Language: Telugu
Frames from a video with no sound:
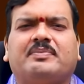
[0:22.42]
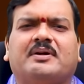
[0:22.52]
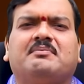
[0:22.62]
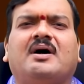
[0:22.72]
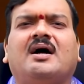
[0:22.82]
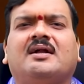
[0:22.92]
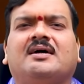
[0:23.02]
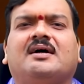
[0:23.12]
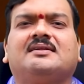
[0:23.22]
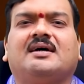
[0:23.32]

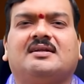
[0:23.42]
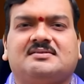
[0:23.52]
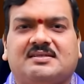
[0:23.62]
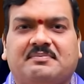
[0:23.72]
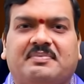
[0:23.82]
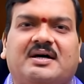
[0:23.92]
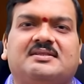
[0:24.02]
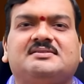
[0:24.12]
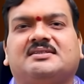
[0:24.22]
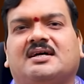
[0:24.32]
బ్రహ్మాండంగా ధనం
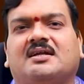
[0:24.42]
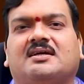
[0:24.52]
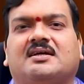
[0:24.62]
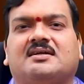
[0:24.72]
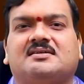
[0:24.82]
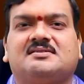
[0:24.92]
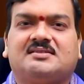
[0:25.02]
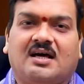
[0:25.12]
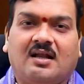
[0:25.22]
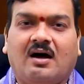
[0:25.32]
సంపాదించటానికి
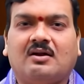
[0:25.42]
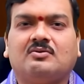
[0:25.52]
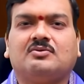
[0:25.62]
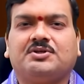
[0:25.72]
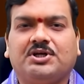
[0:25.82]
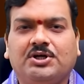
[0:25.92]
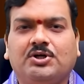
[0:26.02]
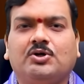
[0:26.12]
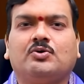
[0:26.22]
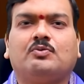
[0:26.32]
స్థలాలు
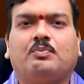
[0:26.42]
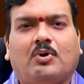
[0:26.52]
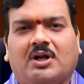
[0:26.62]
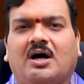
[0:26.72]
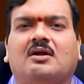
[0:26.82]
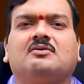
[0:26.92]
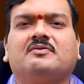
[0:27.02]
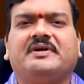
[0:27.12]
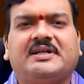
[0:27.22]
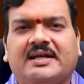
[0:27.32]
ఇళ్ళు పొలాలు
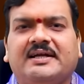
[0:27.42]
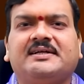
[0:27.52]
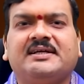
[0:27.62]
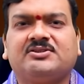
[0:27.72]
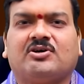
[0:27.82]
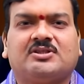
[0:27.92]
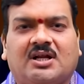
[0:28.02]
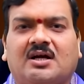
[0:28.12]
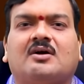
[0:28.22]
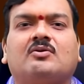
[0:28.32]
వీటన్నిటినీ
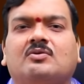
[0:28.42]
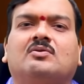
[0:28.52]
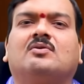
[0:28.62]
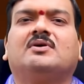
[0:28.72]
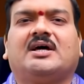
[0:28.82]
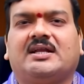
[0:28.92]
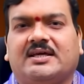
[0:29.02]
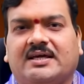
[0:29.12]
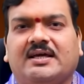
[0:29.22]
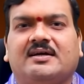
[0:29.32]
తొందరగా
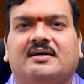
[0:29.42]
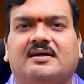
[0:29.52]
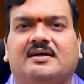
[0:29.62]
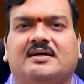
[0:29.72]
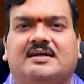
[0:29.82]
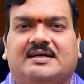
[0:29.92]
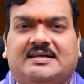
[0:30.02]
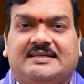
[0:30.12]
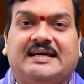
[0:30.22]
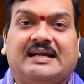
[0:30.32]
కొనుక్కోవటానికి
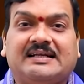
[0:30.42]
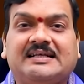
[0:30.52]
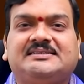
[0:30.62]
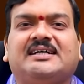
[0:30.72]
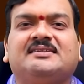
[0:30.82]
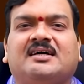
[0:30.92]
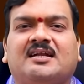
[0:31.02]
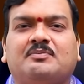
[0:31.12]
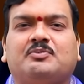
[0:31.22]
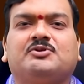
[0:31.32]
ఎర్ర
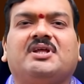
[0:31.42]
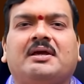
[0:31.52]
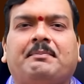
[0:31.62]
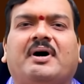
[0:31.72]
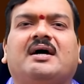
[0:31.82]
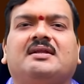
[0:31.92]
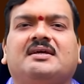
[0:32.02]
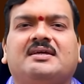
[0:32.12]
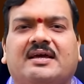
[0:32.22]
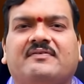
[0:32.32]
చందనపు దీపాన్ని
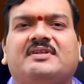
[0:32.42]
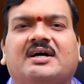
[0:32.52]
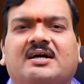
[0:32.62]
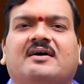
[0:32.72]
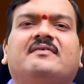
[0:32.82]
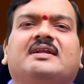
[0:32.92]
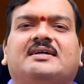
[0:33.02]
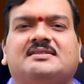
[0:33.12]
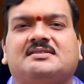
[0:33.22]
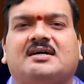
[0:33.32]
ఏ విధంగా
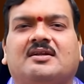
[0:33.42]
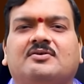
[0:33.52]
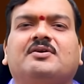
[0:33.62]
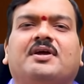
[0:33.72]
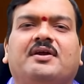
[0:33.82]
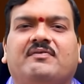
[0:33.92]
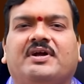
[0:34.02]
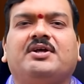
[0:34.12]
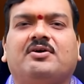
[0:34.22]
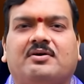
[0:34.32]
వెలిగించాలో ఈ
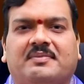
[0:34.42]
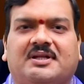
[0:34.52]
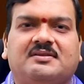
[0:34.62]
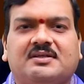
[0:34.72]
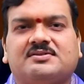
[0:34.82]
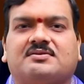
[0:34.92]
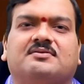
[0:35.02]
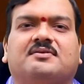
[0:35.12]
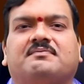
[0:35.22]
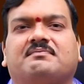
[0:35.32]
వీడియోలో మనం
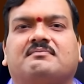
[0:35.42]
తెలుసుకుందాం